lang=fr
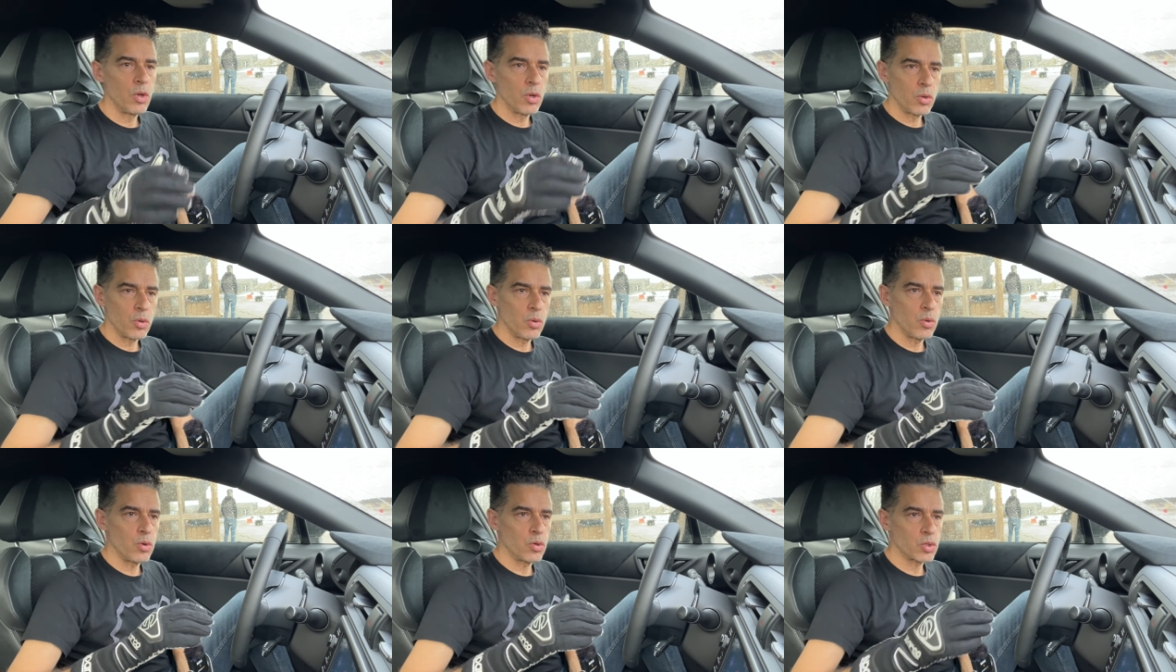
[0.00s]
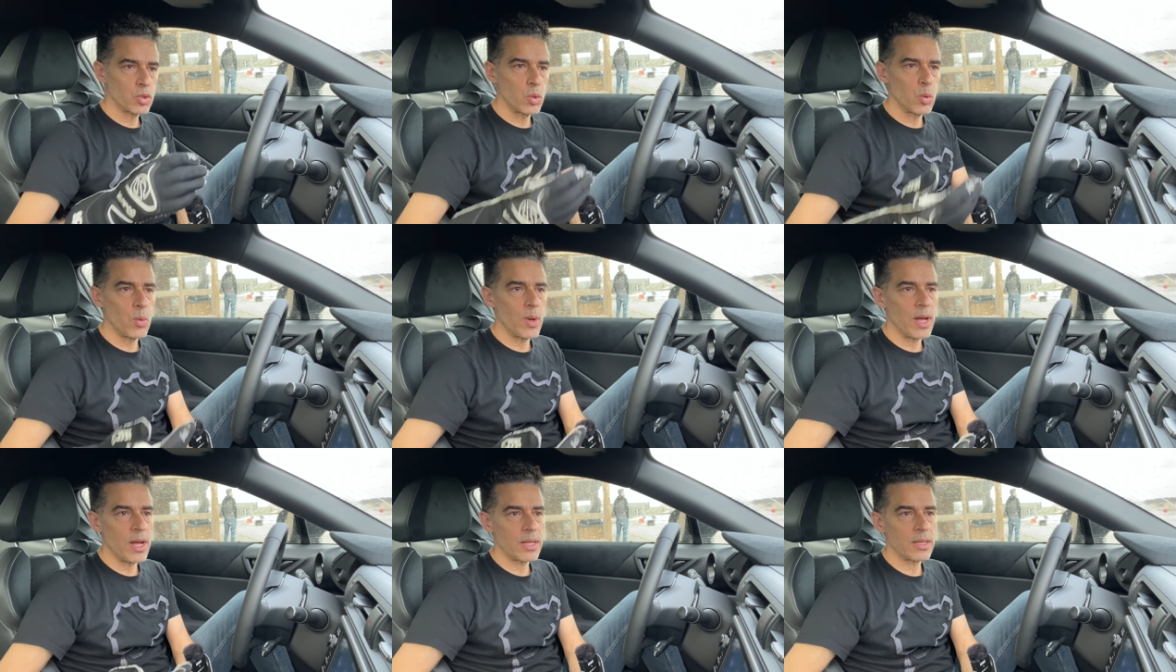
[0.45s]

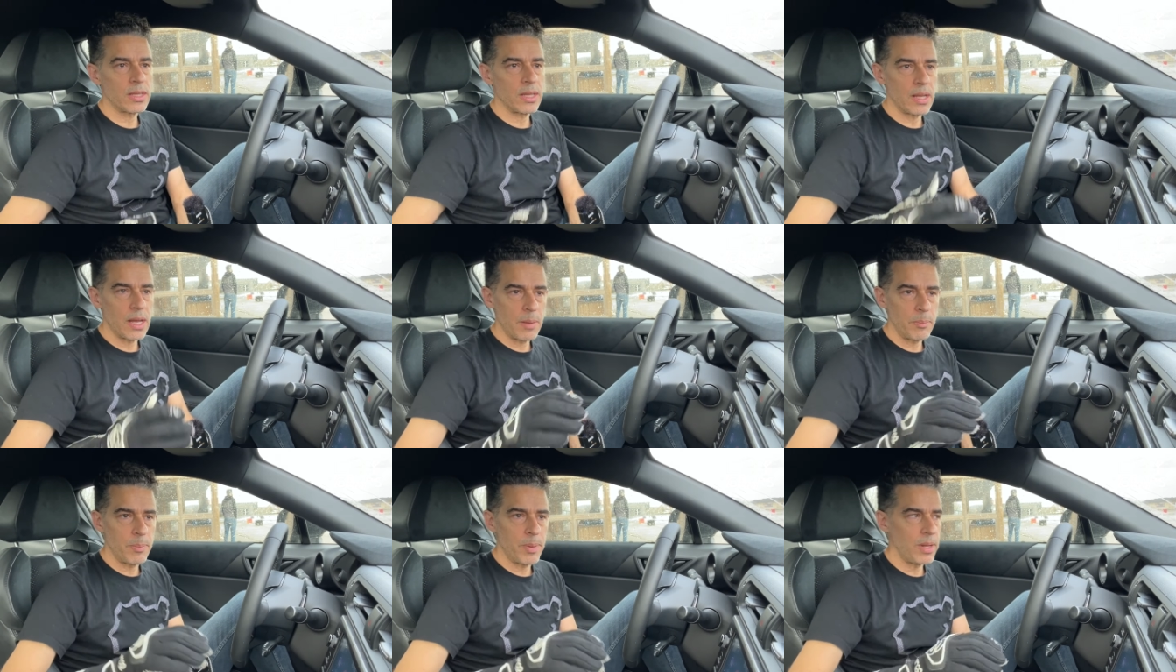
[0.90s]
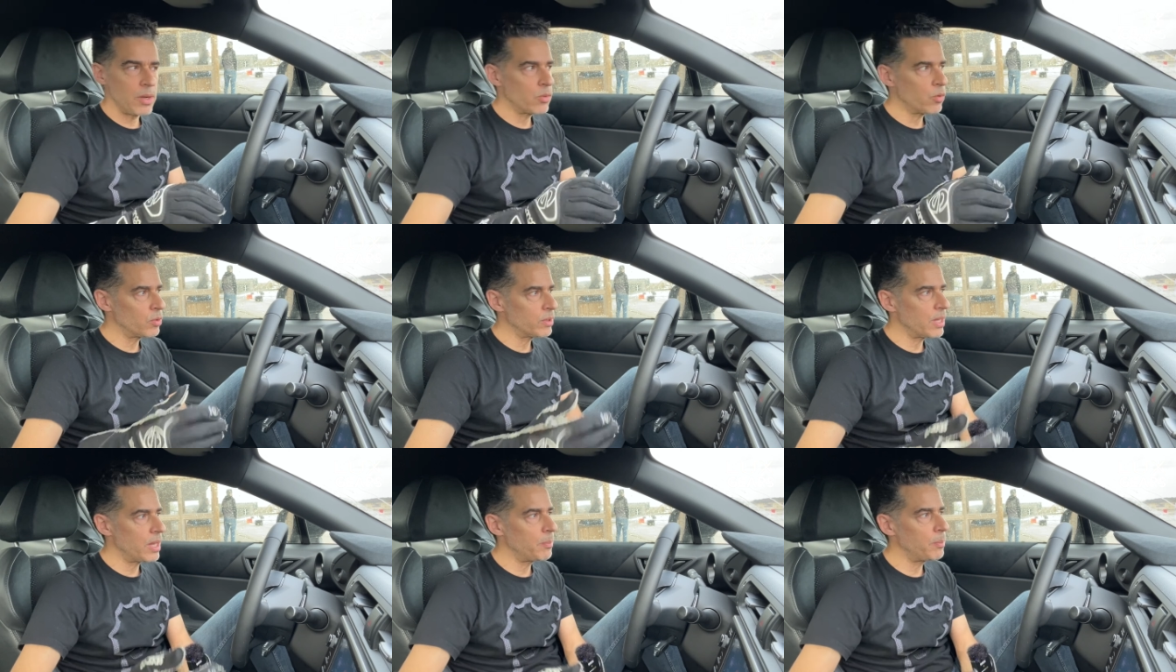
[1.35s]
gauche-droite, appel
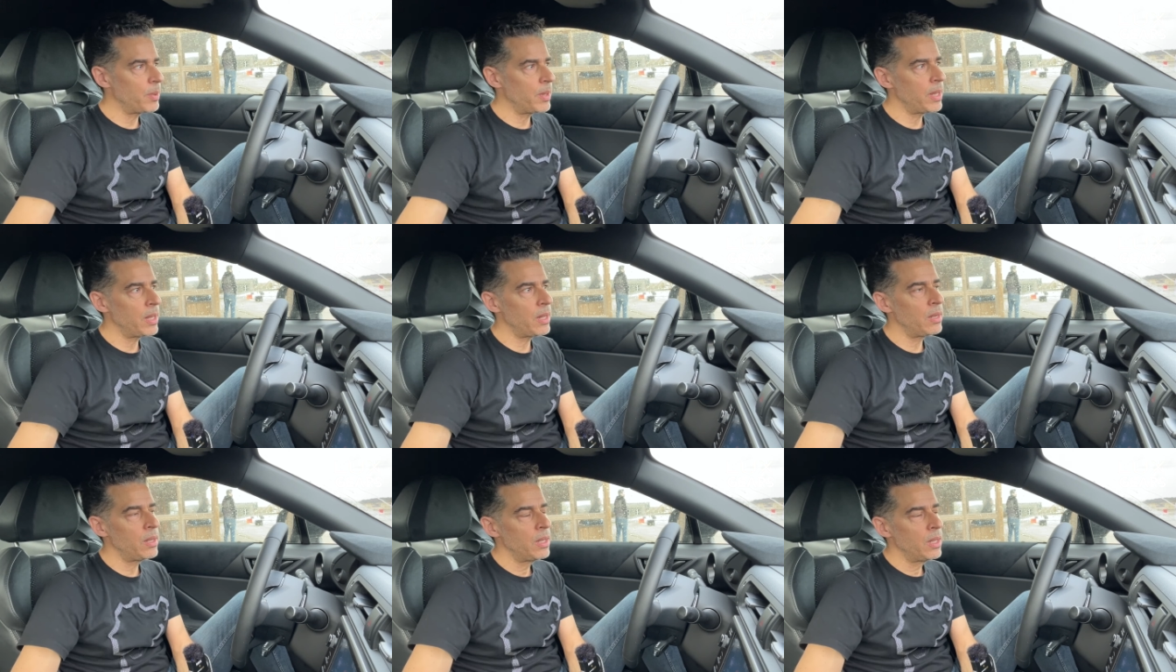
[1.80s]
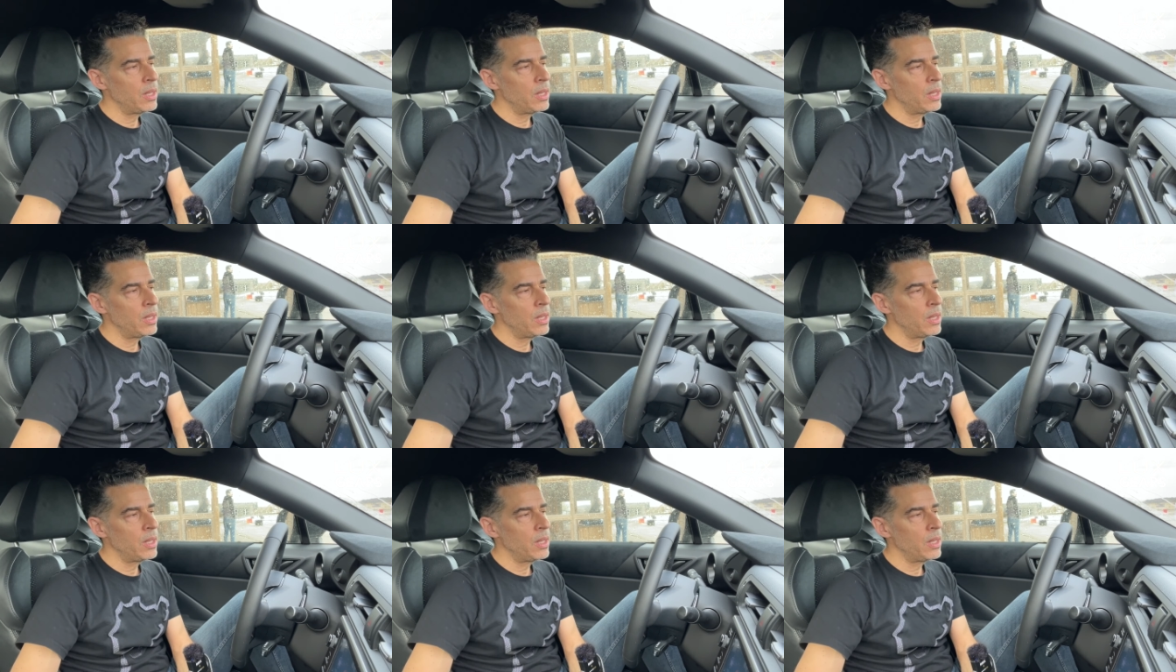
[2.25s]
contre appel